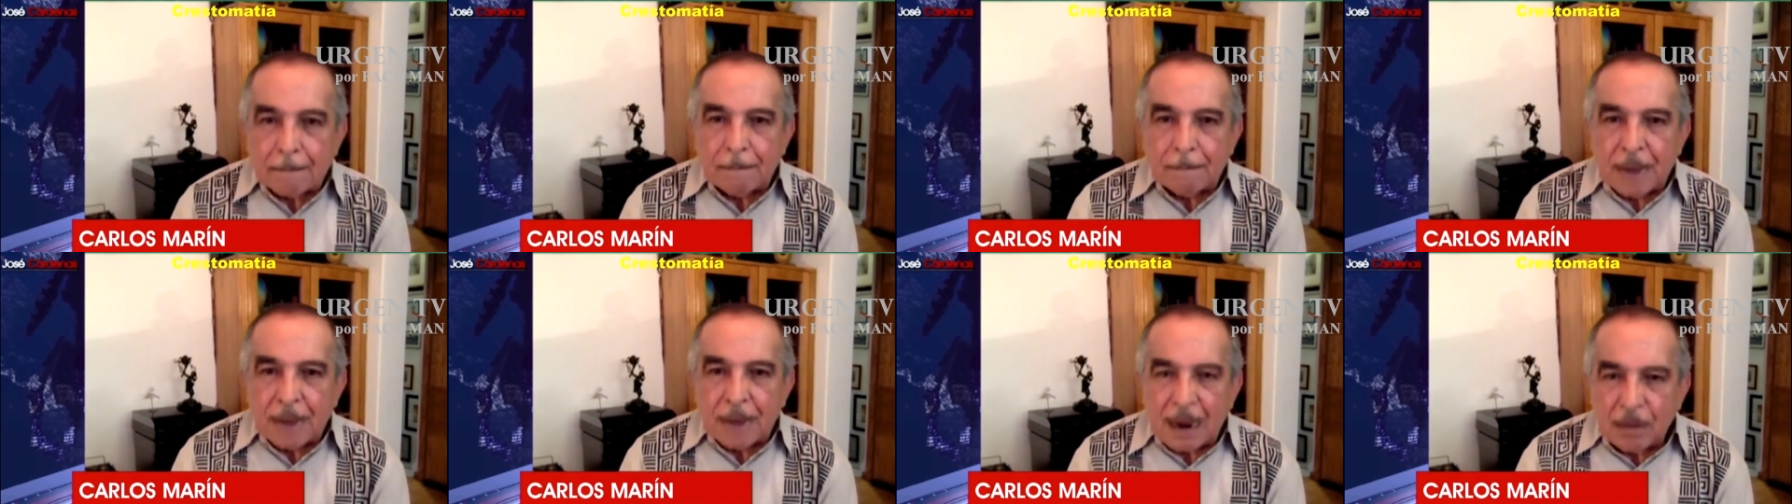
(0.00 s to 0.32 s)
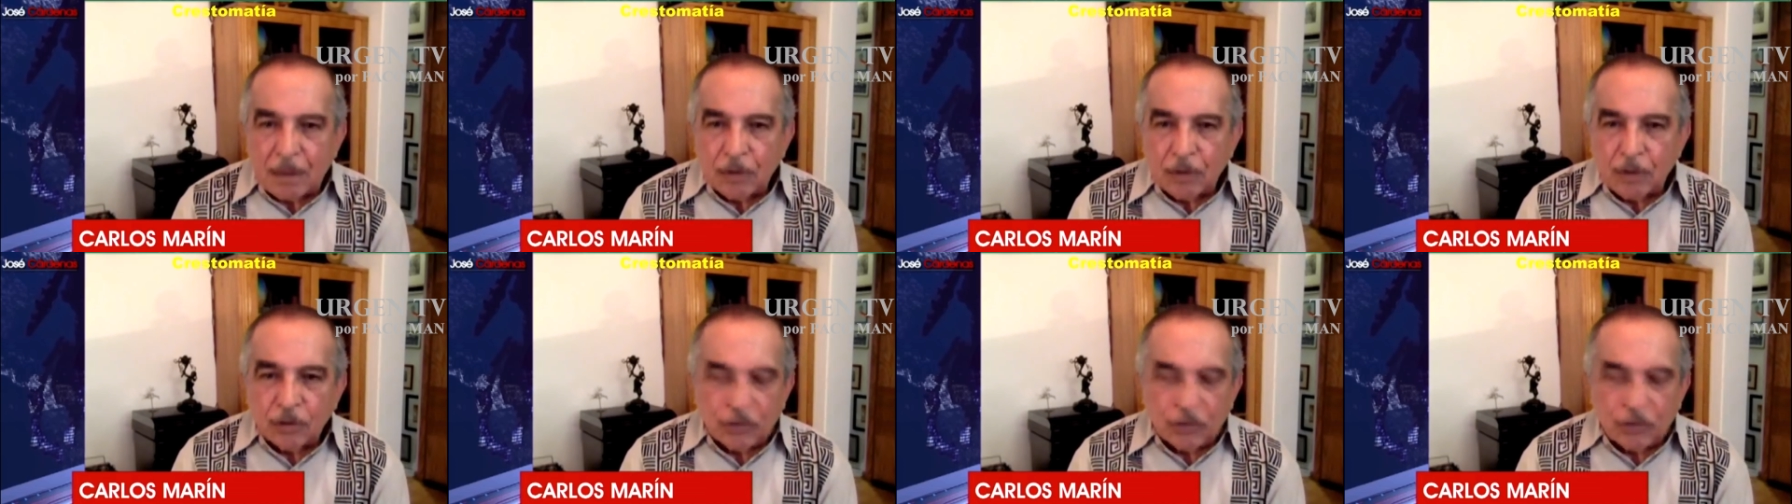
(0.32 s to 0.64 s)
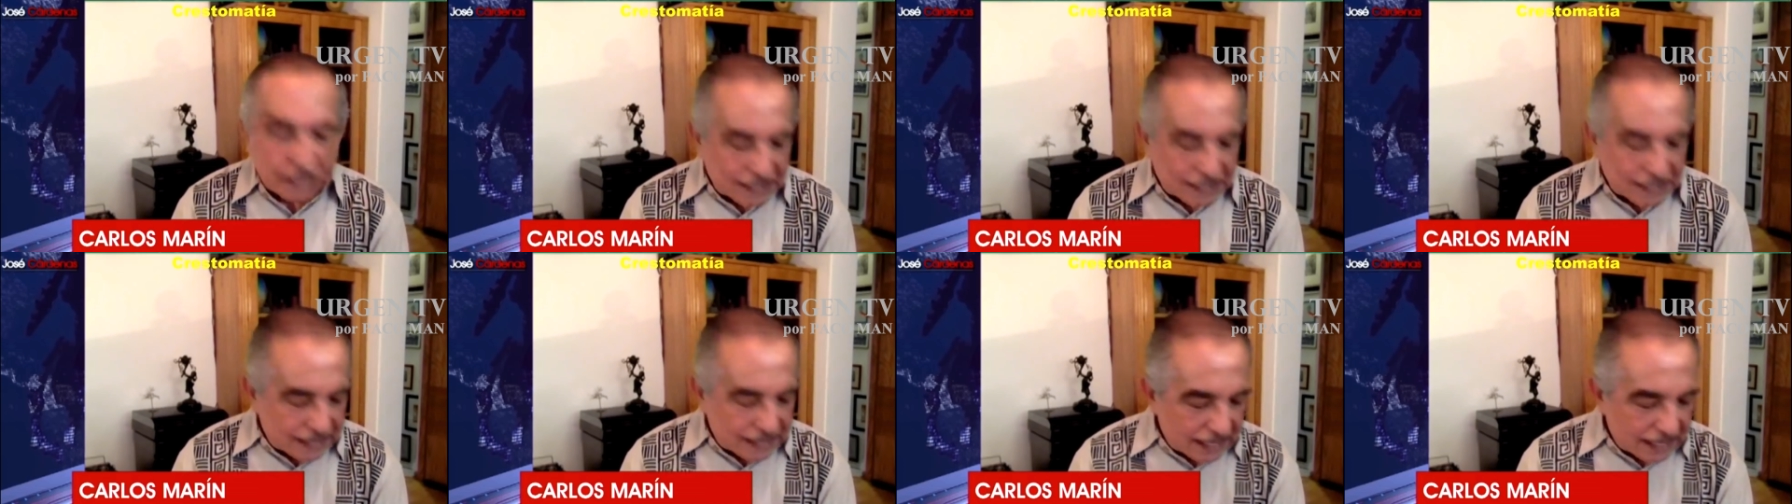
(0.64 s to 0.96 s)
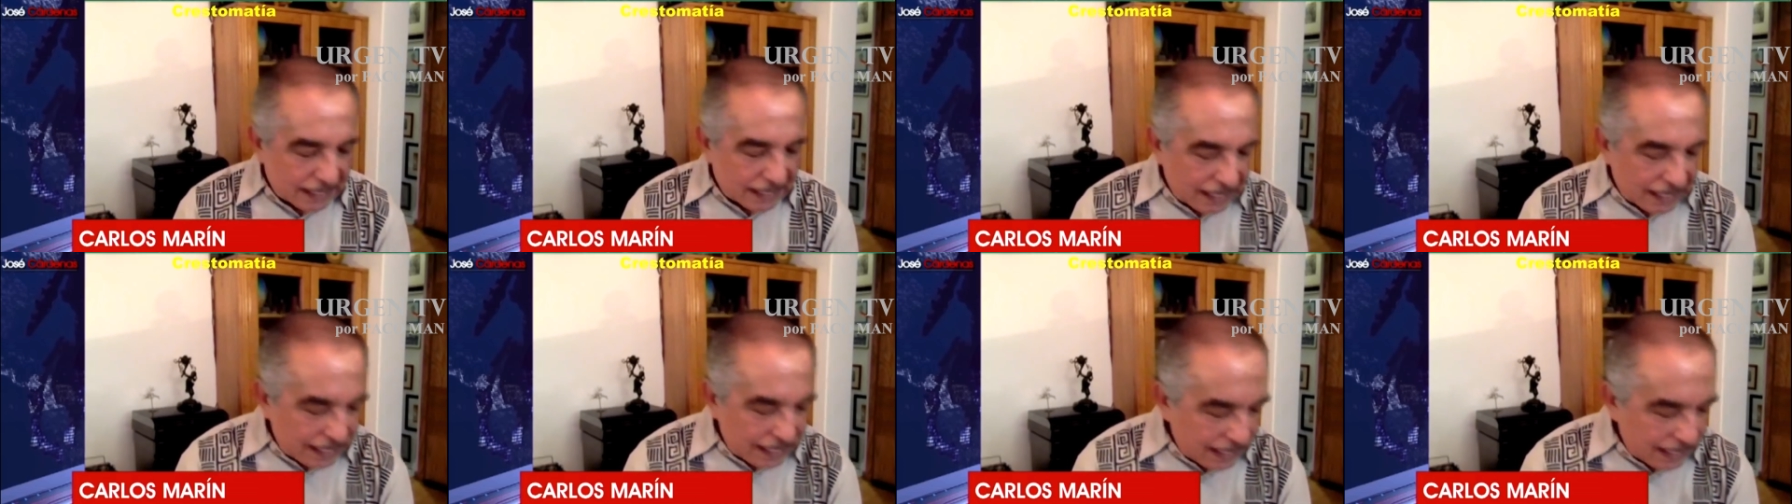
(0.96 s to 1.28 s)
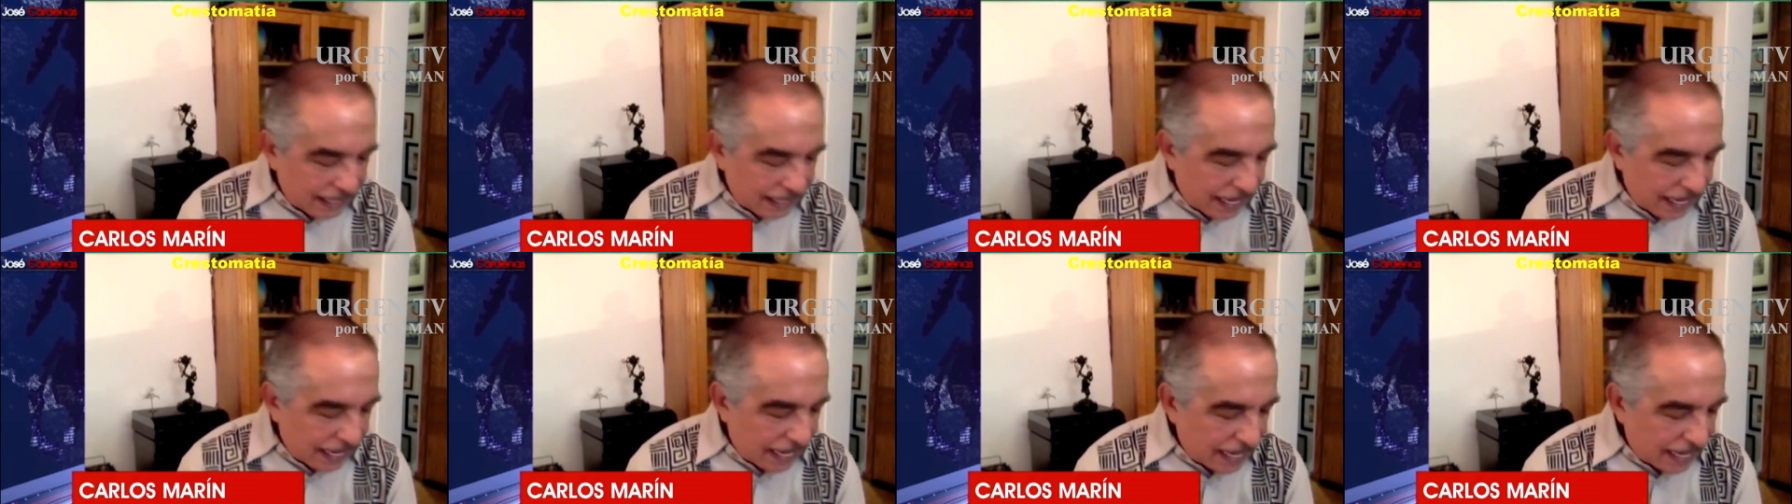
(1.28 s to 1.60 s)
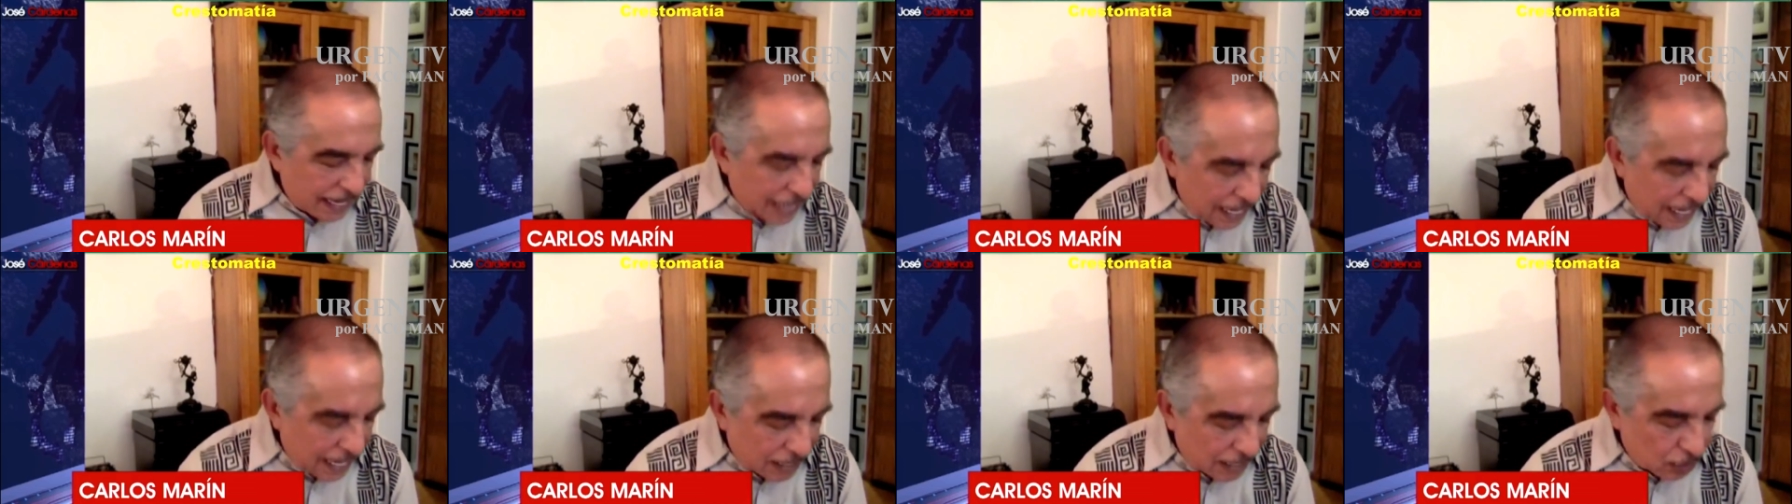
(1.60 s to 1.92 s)
vamos a seguir
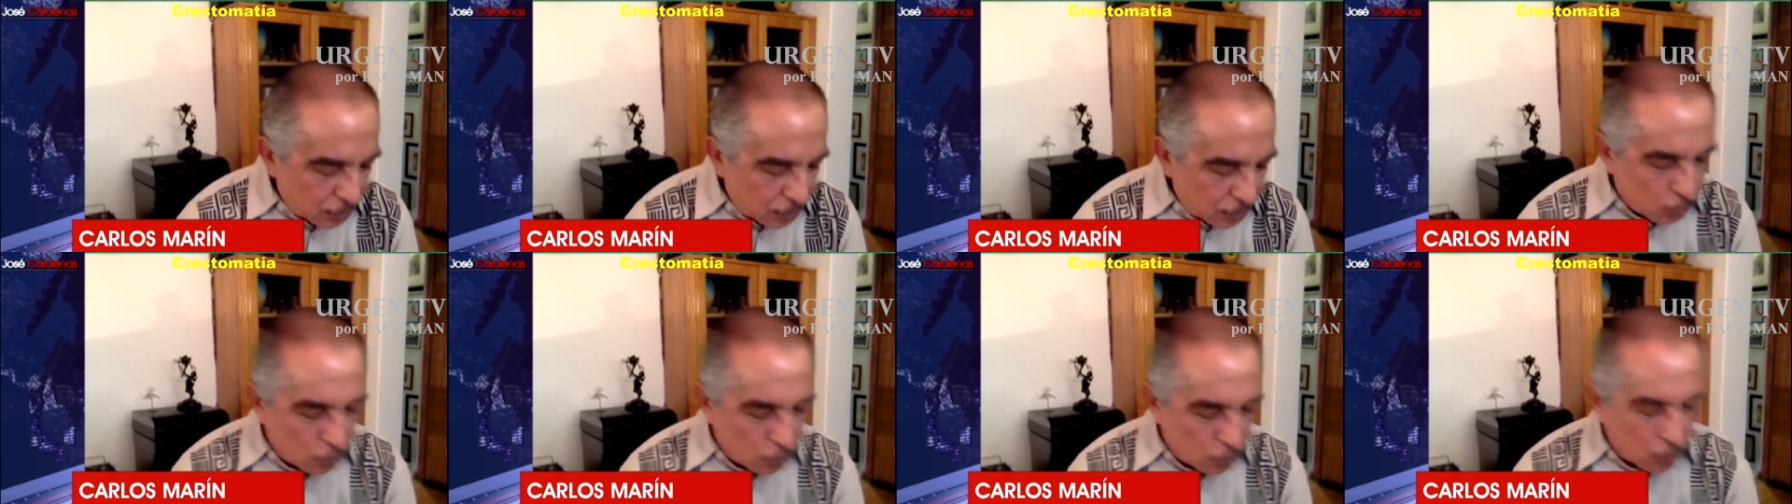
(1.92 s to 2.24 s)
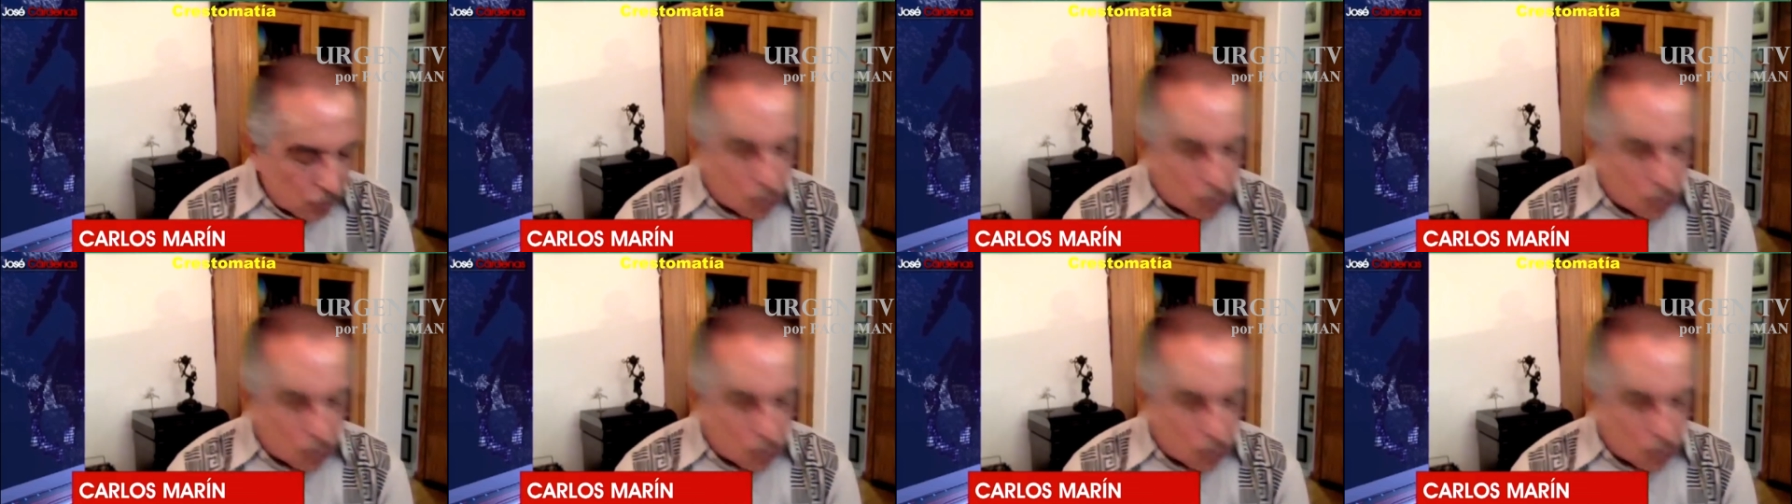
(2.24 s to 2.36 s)
ganando